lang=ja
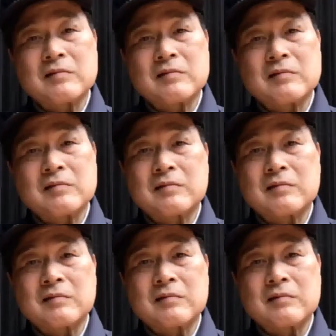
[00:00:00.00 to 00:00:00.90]
あ
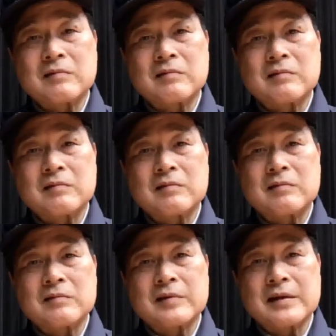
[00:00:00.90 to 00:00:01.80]

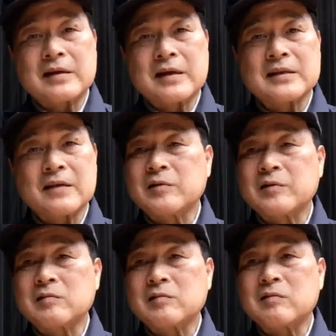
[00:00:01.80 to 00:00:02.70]
のそれから風向
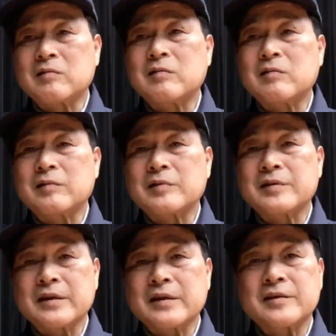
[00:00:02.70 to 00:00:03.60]
き等を考慮
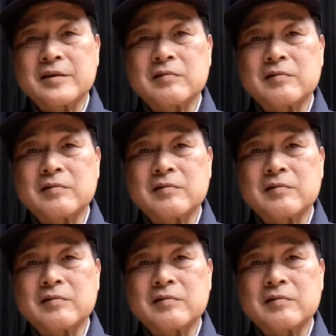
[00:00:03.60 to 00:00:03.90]
してきちん